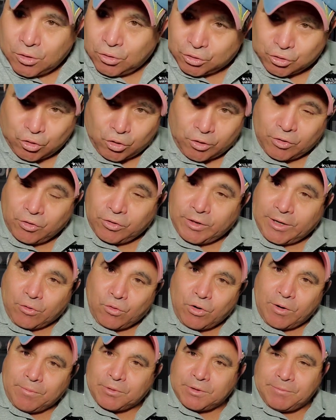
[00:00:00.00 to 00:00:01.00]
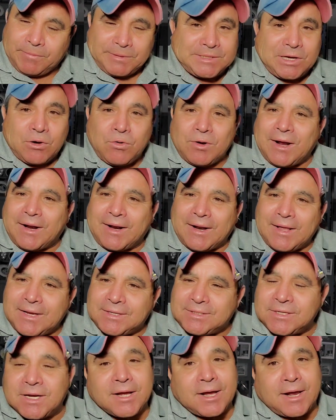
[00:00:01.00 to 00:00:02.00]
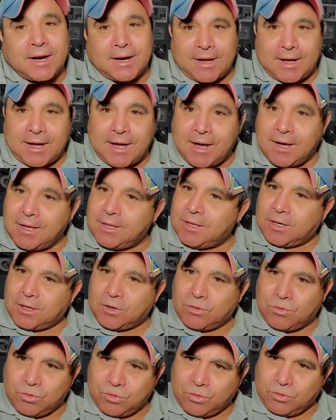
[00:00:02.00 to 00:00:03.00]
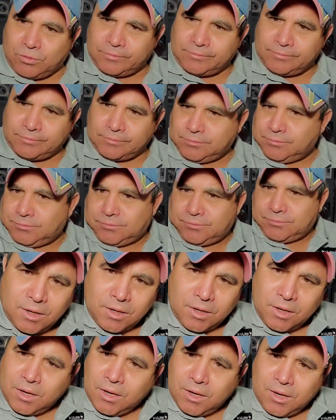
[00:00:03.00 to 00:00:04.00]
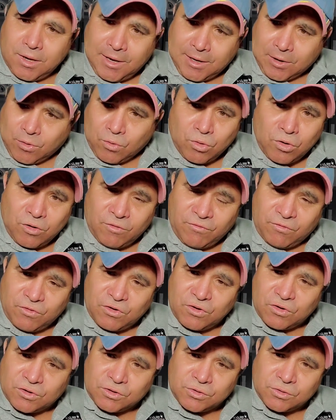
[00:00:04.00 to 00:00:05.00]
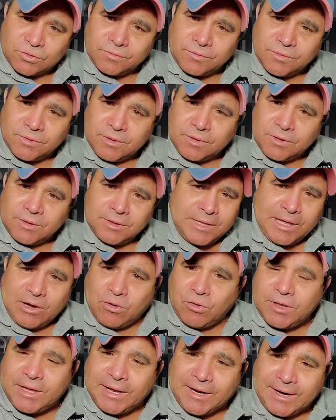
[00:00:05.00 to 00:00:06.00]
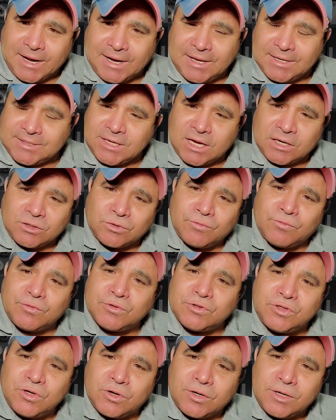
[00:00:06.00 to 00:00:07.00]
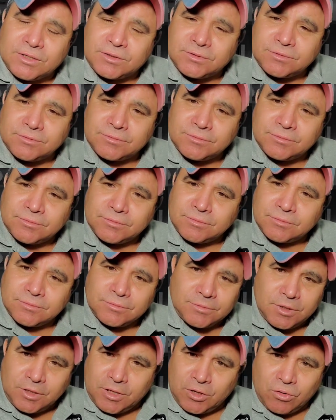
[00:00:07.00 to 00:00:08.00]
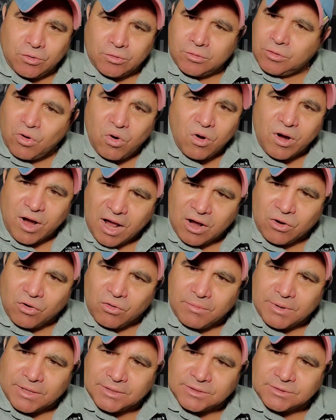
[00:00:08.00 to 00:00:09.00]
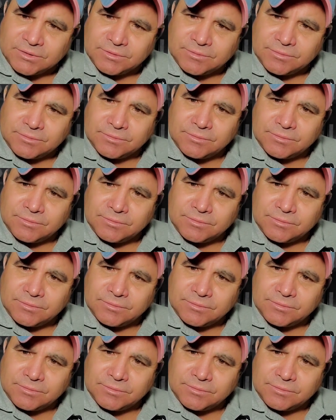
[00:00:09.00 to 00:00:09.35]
Los órganos del cuerpo empezaron a reírse a carcajadas del culo. El culo furioso dejó de realizar sus funciones y dijo, no cago más.